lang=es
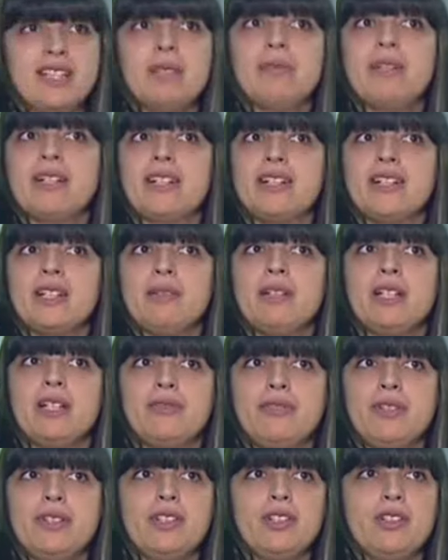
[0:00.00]
Tiene bastante
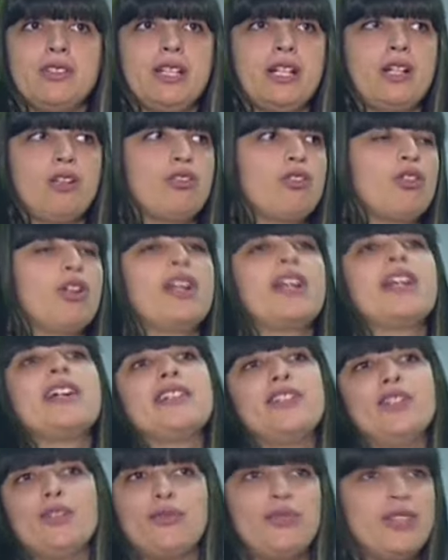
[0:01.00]
beneficio, ya no solo el
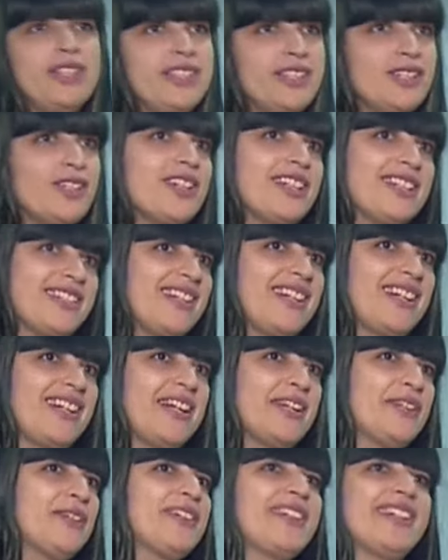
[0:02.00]
ejercicio físico, que está
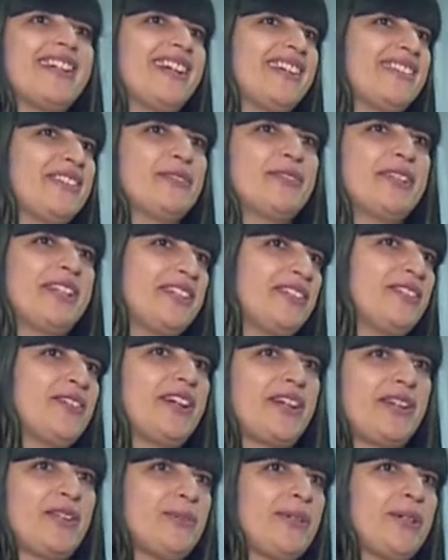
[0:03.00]
claro que hace un ejercicio
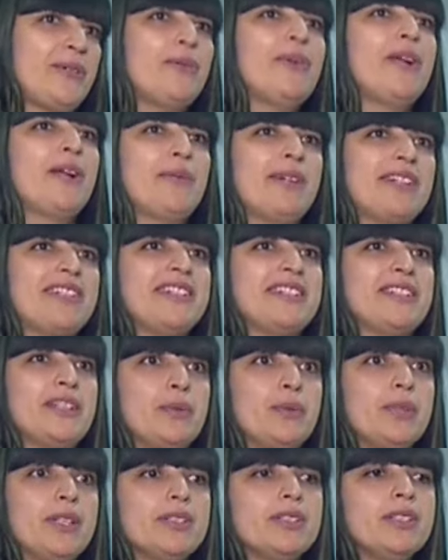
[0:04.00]
cardiovascular
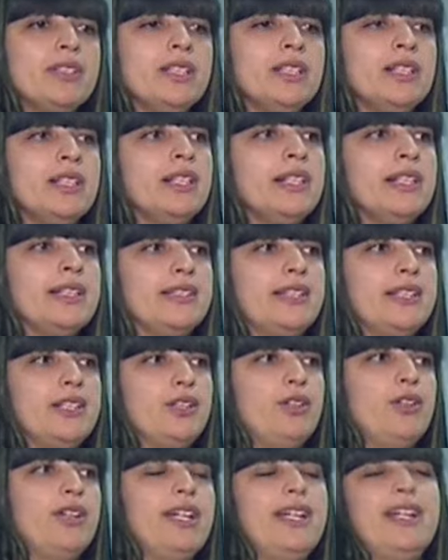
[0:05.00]
bastante bueno,
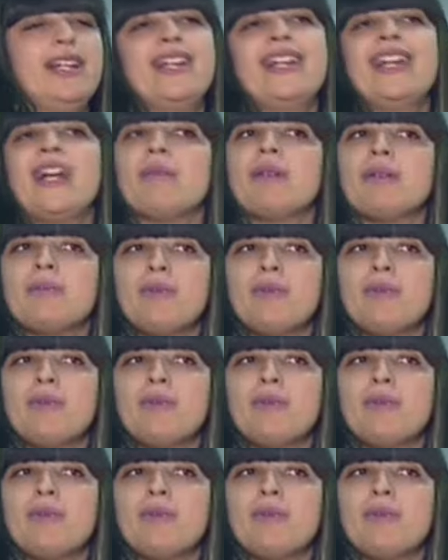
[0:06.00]
sino la